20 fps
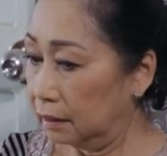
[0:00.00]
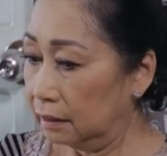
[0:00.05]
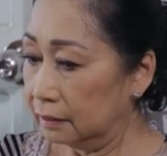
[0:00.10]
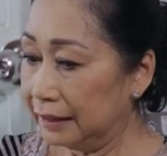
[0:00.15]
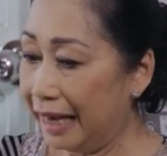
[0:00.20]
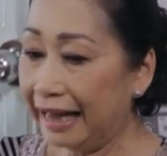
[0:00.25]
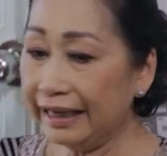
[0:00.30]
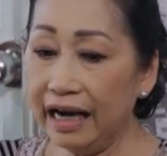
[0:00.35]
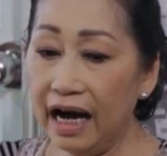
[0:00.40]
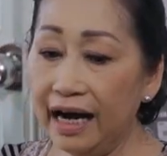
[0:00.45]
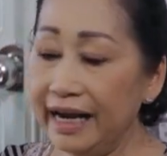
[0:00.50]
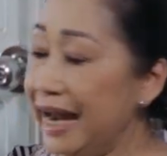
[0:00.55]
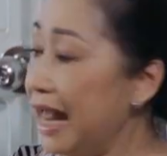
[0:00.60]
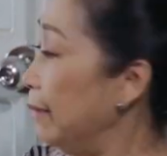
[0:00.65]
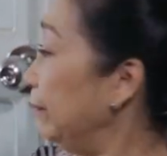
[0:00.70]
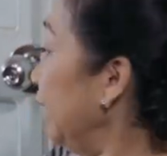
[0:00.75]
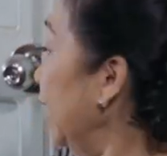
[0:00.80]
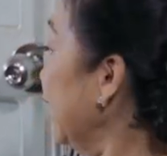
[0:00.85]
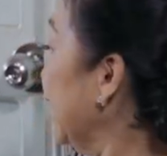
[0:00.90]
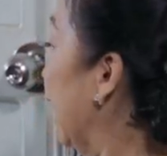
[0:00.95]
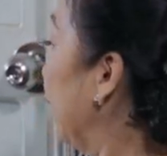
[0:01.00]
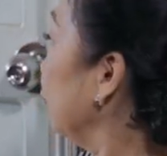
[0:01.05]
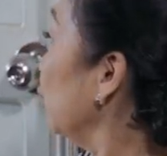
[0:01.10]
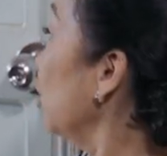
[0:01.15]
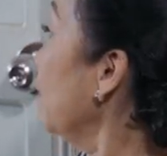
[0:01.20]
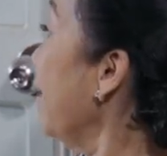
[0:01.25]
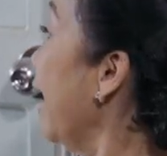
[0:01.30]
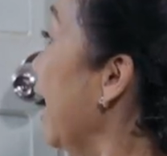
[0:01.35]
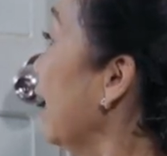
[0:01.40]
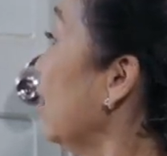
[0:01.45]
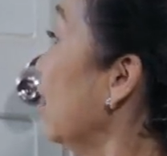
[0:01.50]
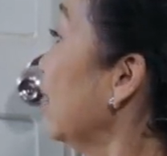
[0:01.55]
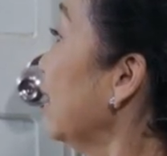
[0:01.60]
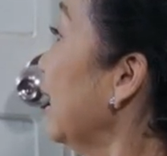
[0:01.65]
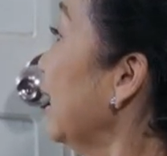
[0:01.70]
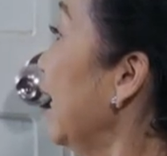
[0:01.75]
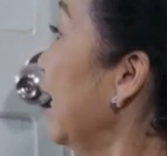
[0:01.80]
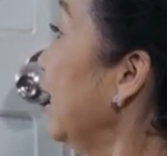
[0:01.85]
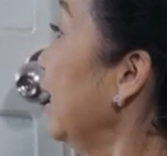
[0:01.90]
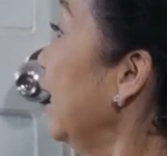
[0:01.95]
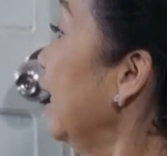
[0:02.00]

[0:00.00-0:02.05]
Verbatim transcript: nan ơi đem cái cặp của ba con ra đây